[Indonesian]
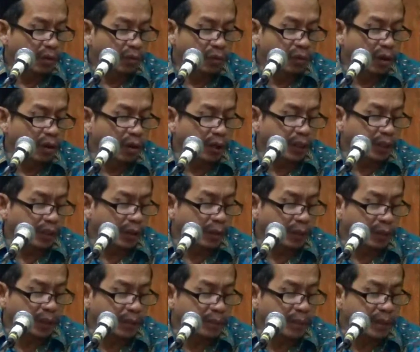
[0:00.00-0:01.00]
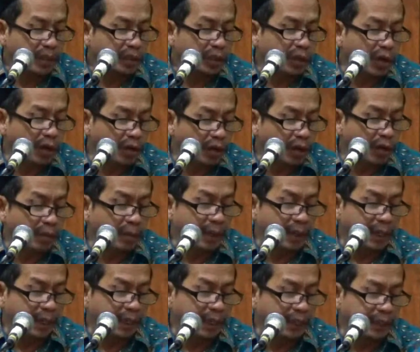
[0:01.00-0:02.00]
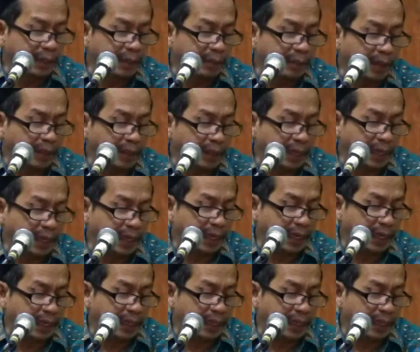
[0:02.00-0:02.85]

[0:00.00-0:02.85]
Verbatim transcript: Kula kita mboten percaya malaikat Jabaniyah.